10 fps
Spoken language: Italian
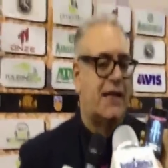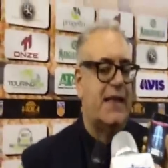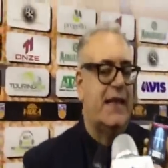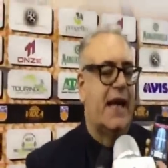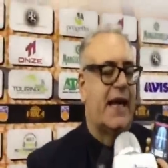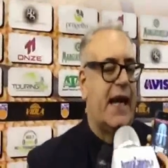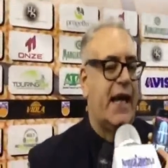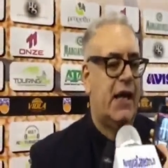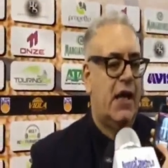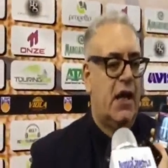Latina
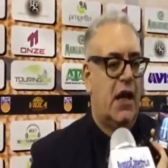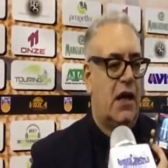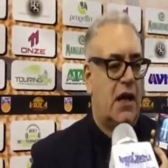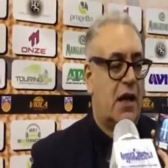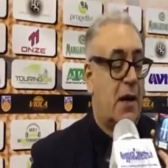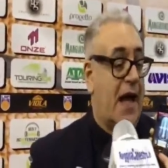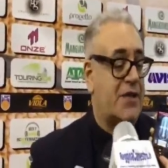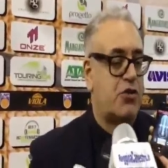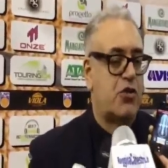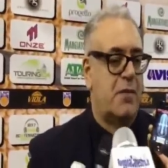che eh,
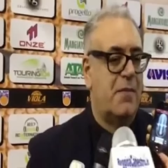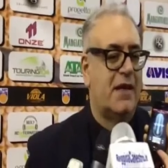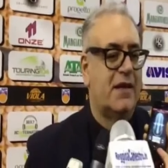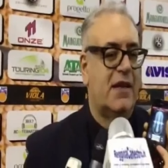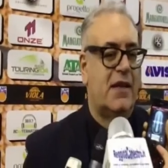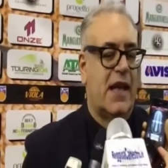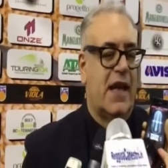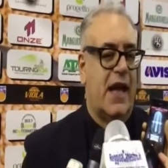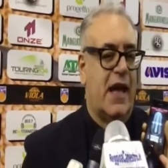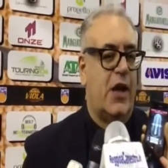
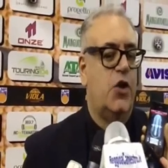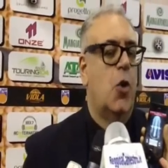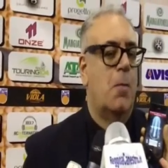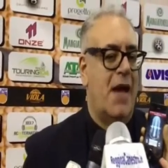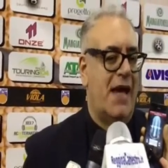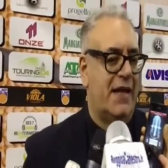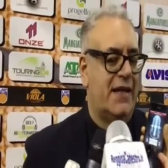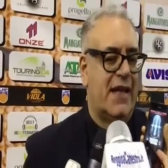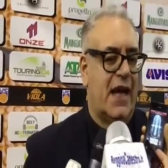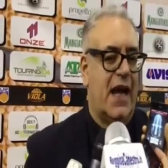assolutamente non
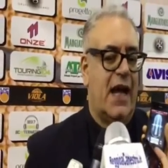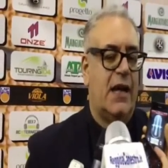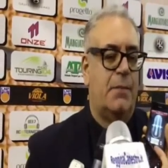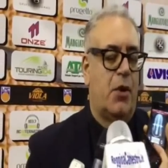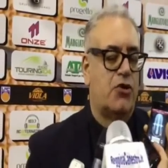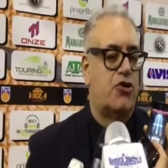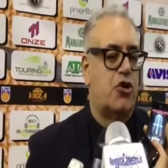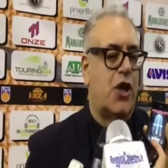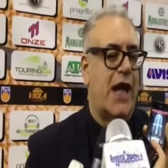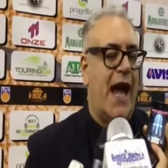merita il
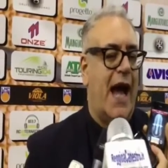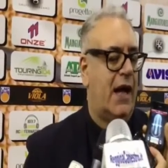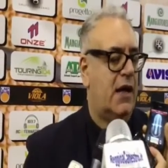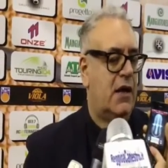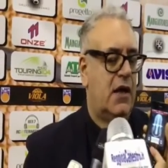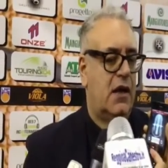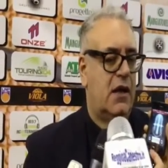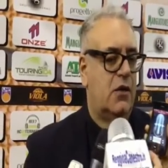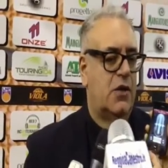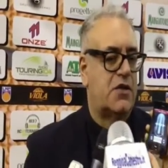posto che ha
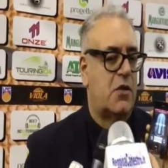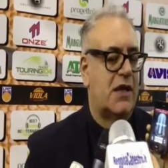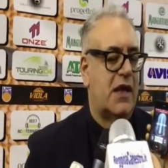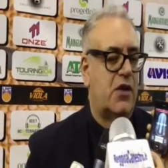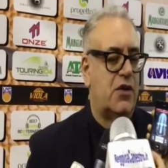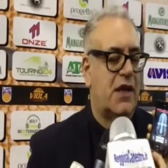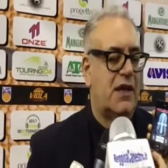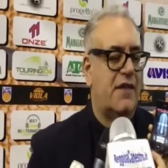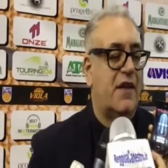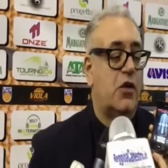eh, una squadra
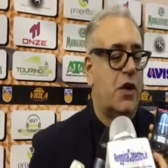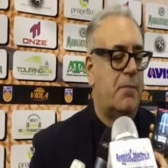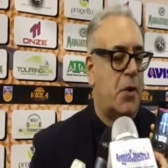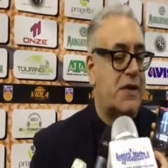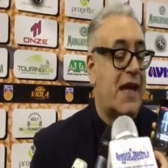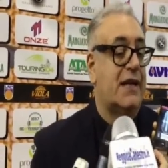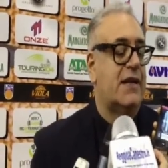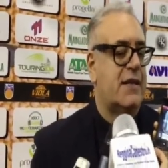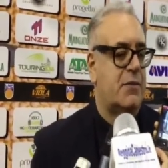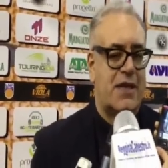con dei valori
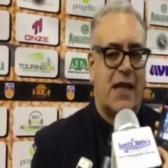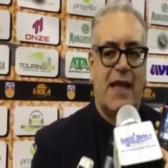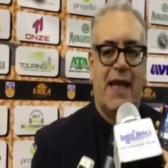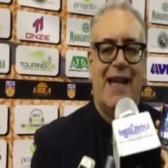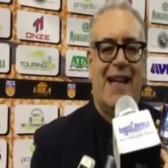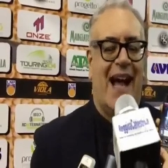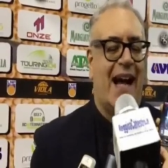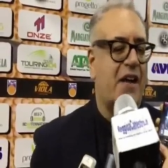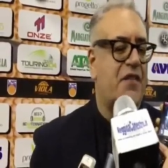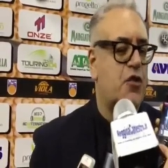importanti, siamo stati
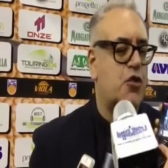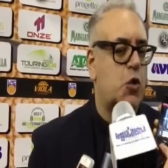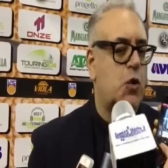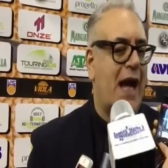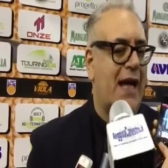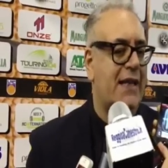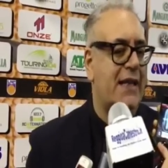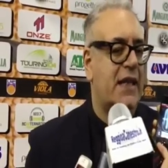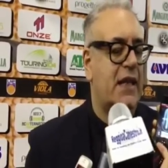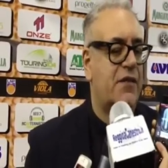anche
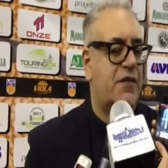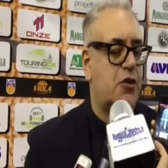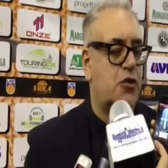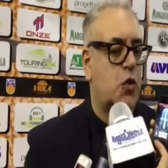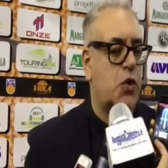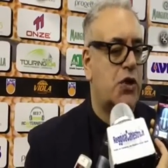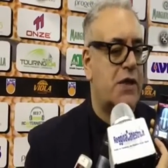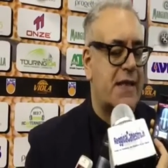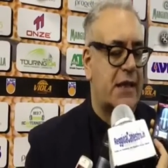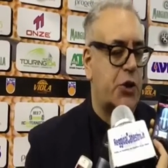fortunati dell'infortunio
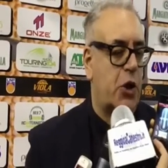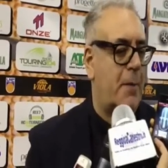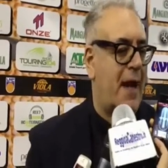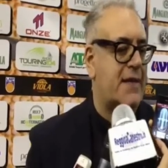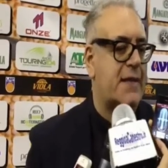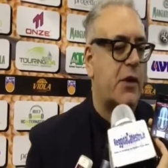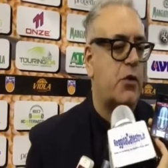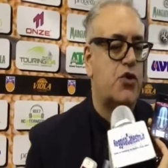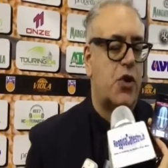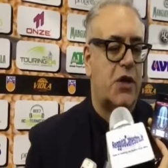di Santo Lamazza che
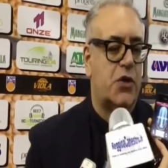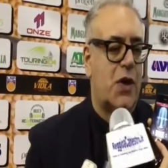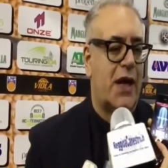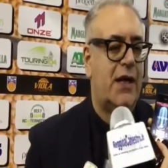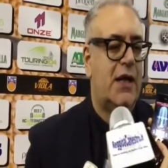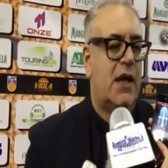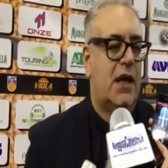è un giocatore